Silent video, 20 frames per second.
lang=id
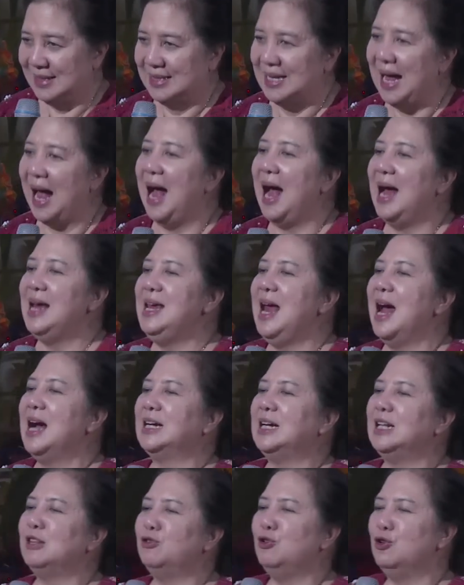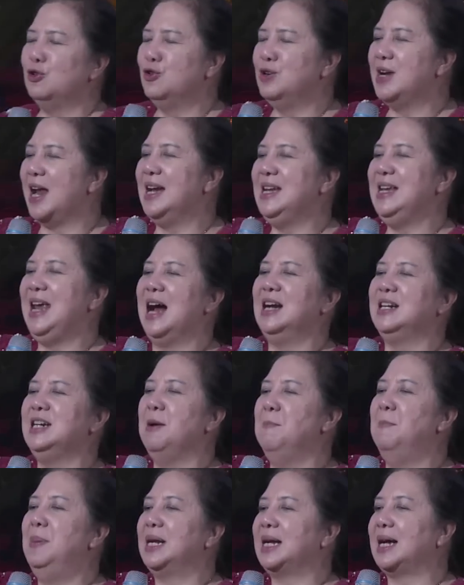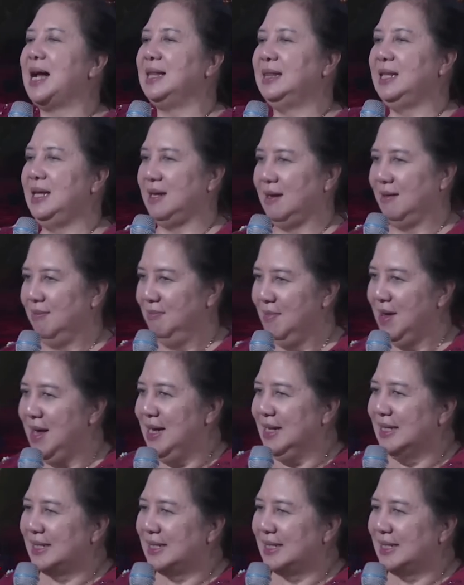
Saya keturunan yang diberkati.